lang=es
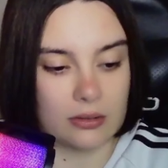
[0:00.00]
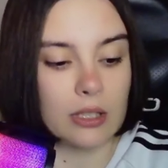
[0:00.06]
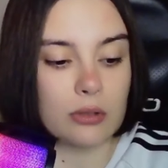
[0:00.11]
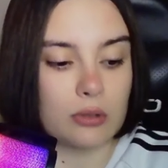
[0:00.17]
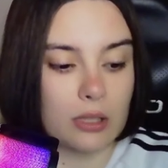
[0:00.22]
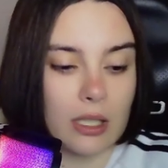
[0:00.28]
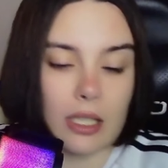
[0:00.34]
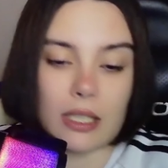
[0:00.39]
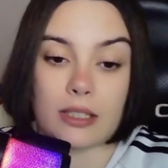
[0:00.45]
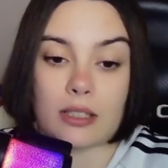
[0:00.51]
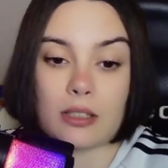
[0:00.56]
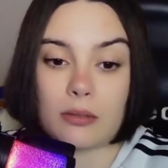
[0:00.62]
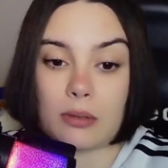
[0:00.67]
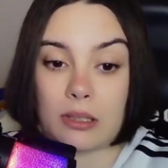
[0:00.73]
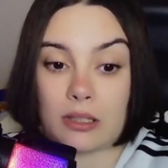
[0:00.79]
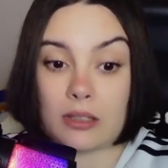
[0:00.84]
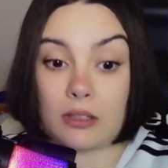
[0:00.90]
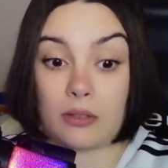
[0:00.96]
un carácter
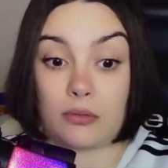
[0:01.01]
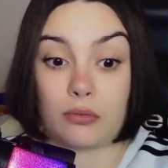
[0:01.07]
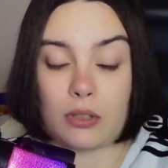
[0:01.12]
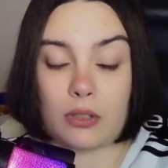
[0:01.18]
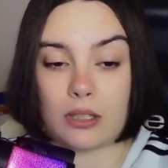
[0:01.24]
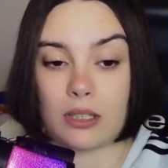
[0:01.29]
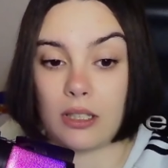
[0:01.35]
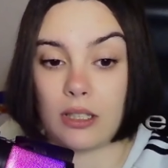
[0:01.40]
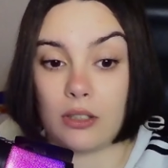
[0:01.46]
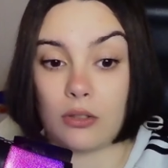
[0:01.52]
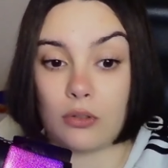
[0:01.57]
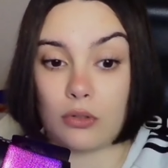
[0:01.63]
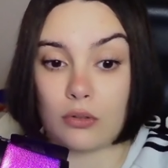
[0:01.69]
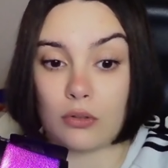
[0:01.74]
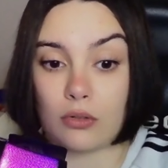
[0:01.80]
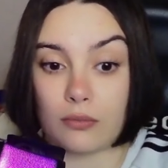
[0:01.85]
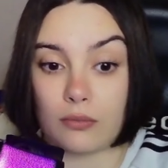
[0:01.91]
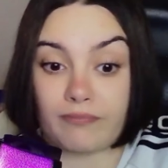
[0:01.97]
bastante fuerte y
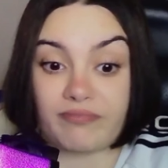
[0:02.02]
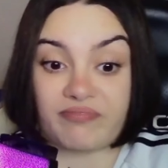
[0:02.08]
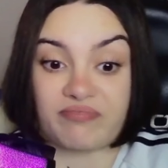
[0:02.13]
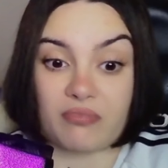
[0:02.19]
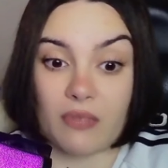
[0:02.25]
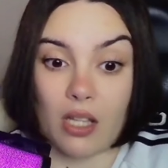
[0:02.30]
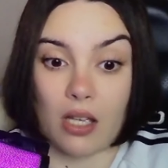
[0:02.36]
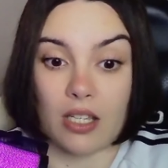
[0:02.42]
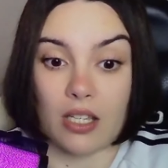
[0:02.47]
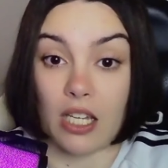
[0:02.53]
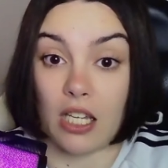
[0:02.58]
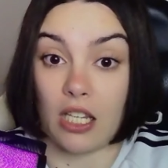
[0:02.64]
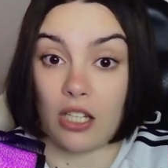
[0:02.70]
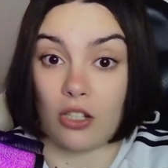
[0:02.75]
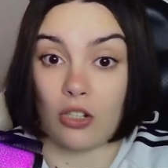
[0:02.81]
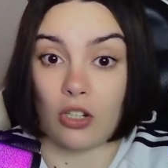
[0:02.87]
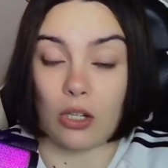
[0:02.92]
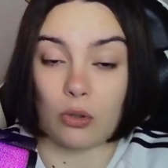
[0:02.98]
no
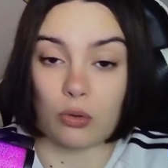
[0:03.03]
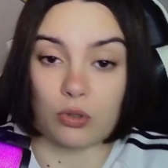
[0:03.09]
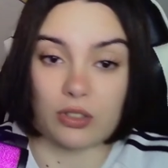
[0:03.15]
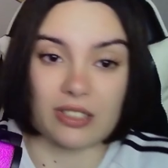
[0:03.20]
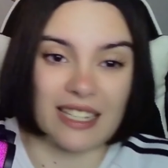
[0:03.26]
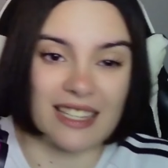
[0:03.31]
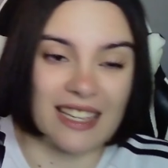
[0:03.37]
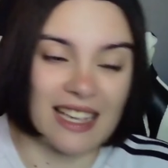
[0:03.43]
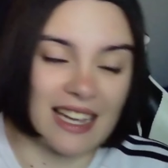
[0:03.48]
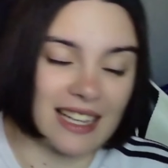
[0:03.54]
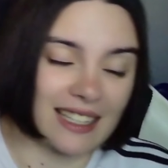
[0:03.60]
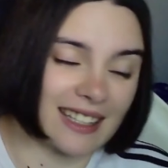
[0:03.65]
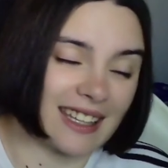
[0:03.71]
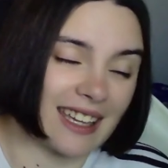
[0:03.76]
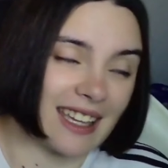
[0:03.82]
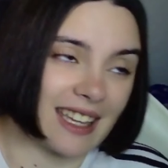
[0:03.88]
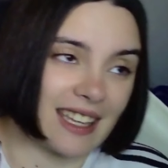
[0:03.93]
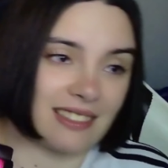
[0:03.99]
y no le gustaría
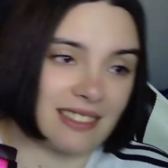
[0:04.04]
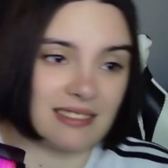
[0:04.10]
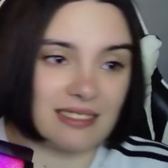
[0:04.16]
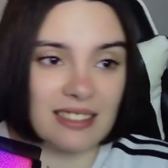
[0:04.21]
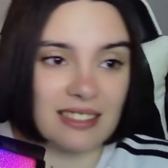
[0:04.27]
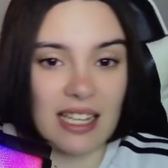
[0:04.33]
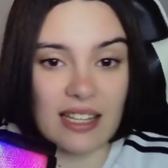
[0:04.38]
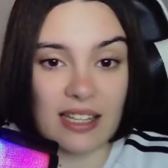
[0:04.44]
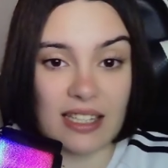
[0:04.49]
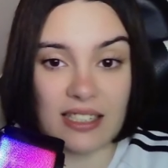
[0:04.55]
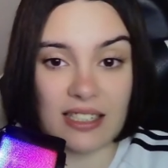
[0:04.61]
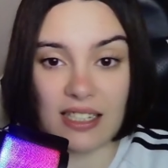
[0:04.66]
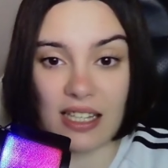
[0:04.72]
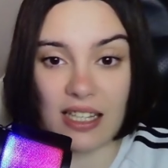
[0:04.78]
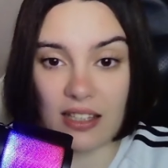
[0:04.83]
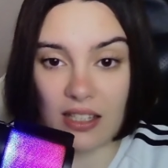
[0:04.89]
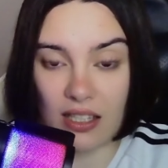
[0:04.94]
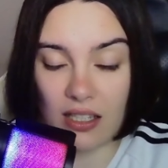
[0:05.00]
que nada ni
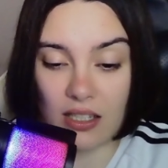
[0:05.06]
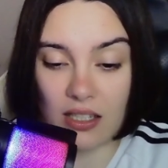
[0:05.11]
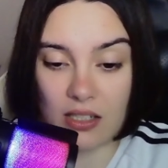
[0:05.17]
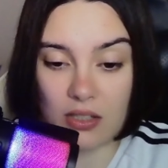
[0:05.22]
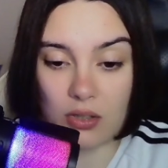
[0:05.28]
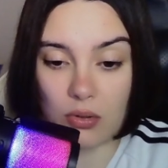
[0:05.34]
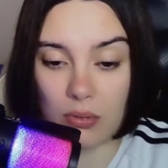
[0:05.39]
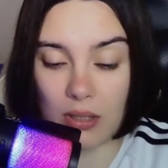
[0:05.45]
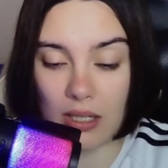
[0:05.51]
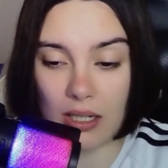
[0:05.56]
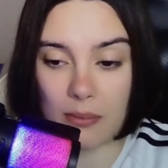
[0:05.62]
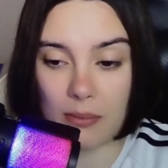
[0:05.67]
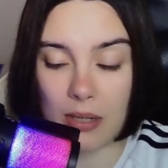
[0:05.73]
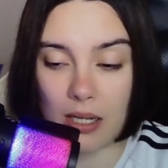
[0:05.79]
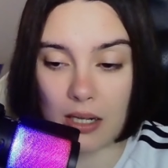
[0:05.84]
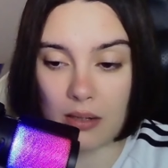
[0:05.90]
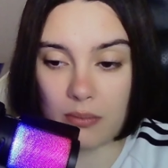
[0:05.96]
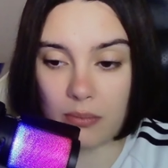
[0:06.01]
nadie estuviera
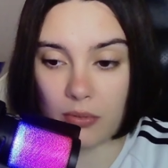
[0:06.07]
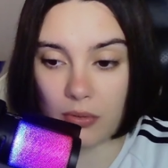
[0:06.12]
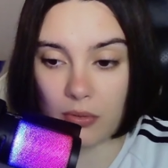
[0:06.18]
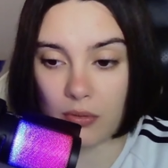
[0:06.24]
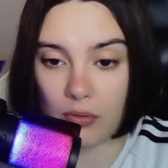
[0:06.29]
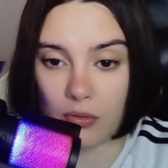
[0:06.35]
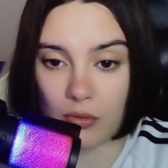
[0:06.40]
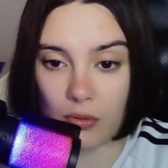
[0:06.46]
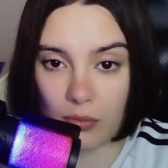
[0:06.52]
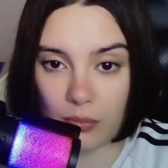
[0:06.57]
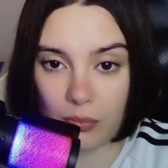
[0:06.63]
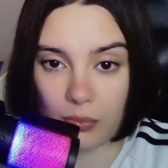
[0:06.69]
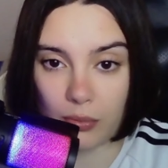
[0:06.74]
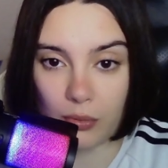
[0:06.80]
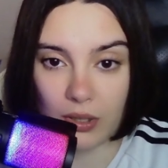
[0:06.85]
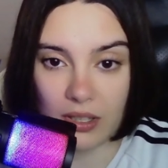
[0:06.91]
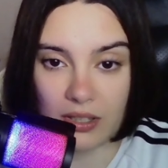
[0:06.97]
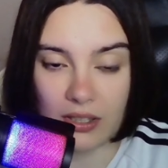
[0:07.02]
mal por,
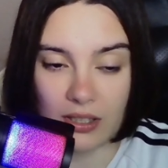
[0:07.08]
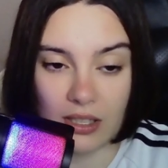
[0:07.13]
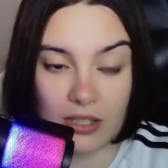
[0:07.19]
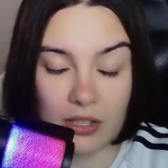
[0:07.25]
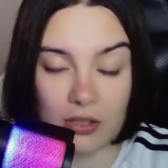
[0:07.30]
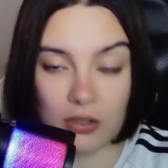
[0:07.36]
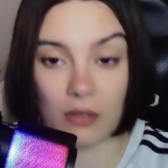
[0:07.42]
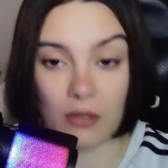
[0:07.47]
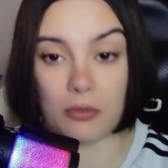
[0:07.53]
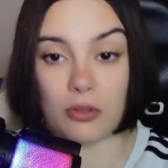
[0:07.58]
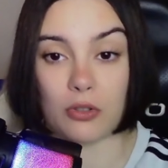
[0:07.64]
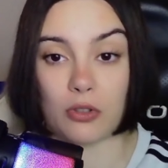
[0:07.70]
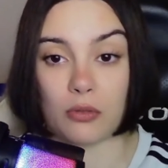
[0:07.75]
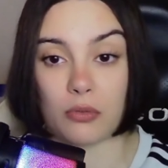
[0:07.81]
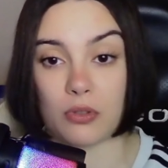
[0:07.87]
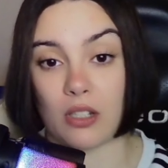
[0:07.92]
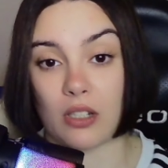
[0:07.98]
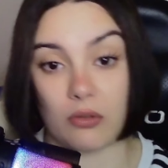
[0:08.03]
ella. Y eso también lo
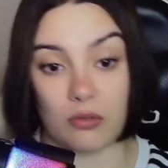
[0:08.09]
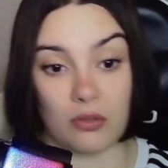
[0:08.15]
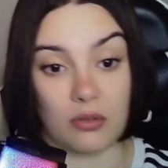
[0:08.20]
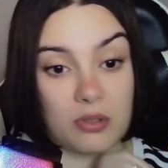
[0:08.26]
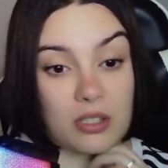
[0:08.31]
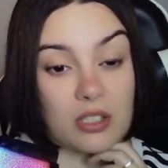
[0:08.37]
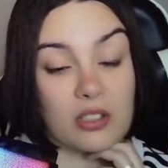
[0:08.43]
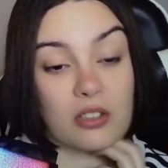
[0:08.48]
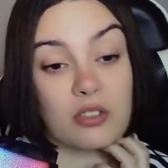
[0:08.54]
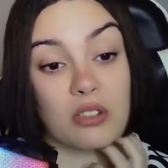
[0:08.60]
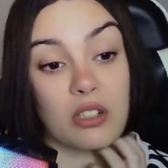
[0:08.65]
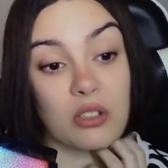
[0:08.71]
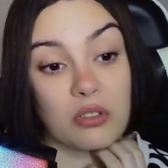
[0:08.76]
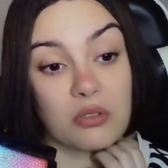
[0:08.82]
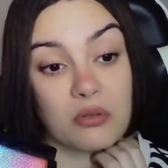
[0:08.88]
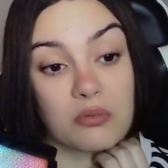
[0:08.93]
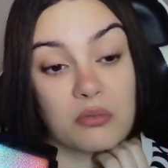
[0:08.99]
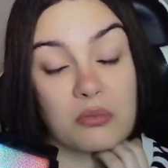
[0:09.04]
digo por si alguno de mis tíos o
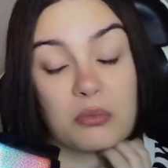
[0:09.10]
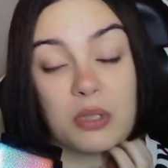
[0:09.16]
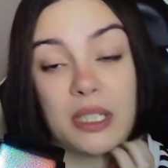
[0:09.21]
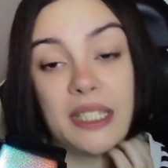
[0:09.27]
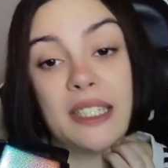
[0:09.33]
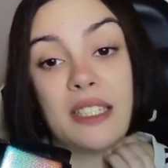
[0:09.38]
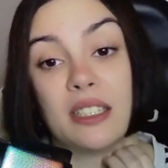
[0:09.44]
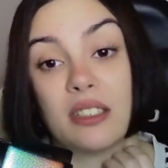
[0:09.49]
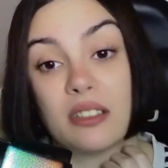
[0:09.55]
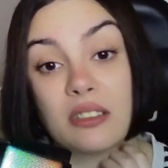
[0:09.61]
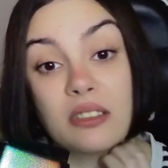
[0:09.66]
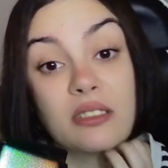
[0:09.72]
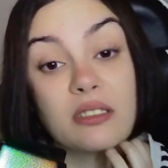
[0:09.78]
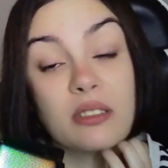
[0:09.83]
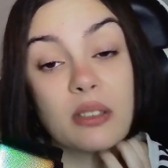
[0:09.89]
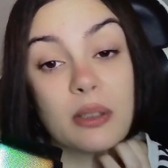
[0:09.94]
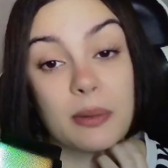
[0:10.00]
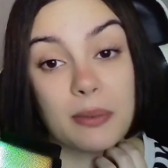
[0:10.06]
algo ve,
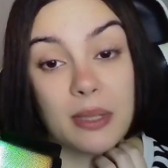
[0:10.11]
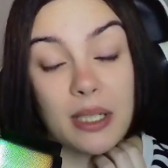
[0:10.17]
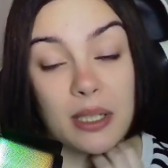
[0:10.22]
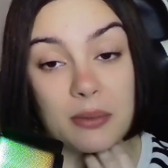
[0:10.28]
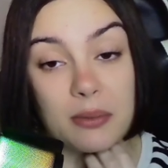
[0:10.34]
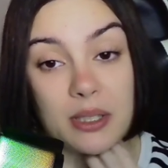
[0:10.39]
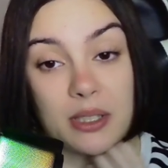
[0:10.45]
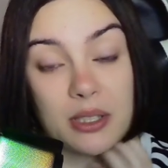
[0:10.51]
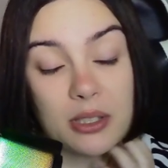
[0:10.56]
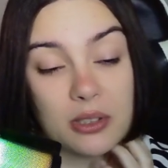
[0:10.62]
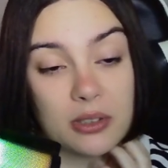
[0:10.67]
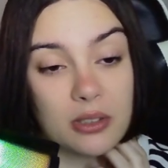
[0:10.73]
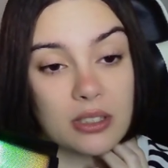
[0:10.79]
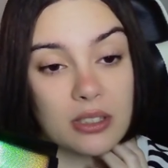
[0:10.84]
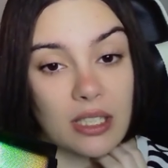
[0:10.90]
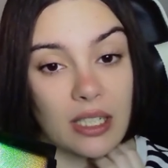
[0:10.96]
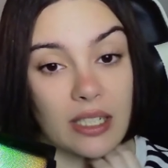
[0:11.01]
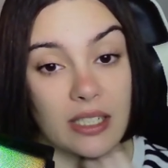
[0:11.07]
el vídeo.
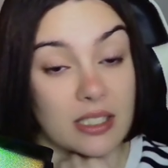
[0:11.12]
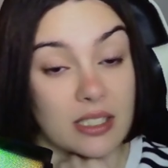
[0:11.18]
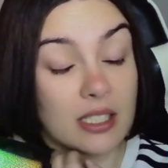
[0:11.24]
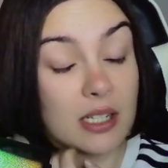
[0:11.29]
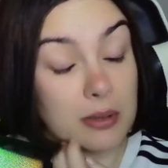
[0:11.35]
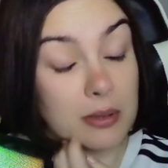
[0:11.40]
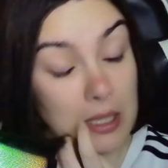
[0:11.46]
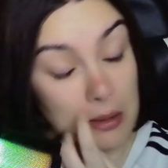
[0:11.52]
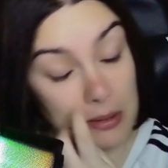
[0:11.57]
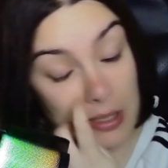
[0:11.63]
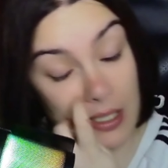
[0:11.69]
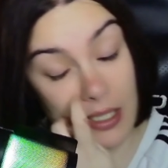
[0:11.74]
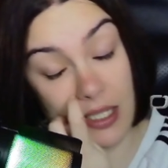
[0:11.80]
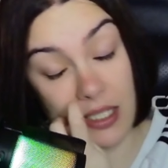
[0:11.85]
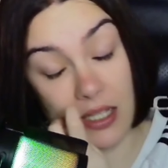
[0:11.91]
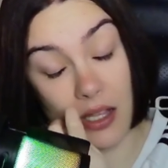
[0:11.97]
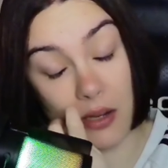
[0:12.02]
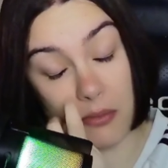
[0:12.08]
O sea, es inevitable
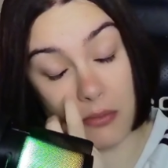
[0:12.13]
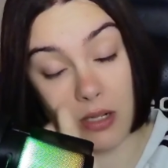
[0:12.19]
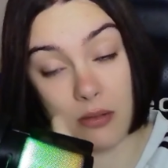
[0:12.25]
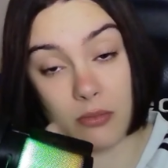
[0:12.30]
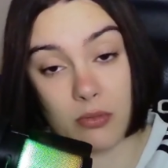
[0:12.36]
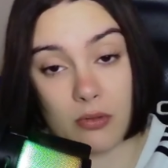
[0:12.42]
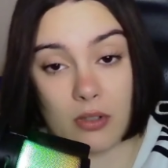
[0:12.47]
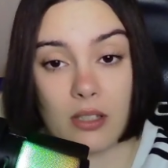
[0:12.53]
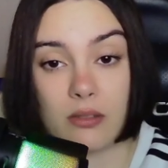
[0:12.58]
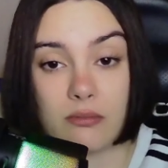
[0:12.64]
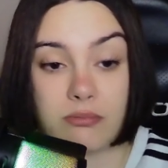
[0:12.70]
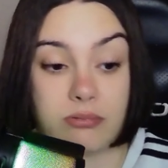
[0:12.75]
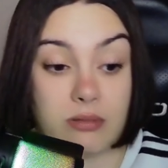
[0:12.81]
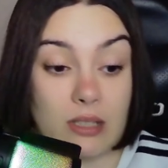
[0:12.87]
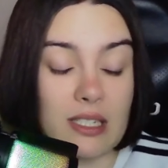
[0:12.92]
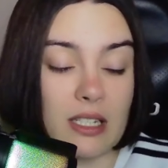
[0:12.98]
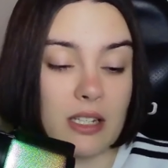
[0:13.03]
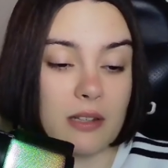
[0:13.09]
estar mal, porque
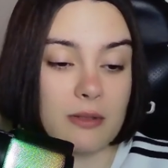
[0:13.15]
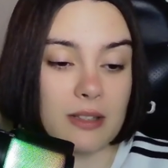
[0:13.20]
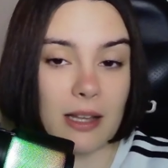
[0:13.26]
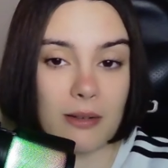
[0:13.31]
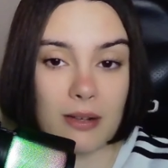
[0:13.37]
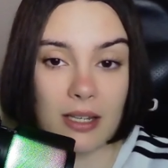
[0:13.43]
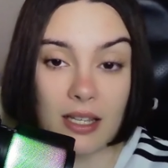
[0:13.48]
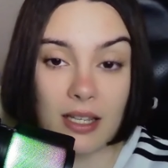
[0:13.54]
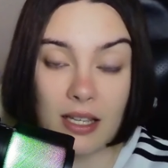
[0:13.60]
es inevitable.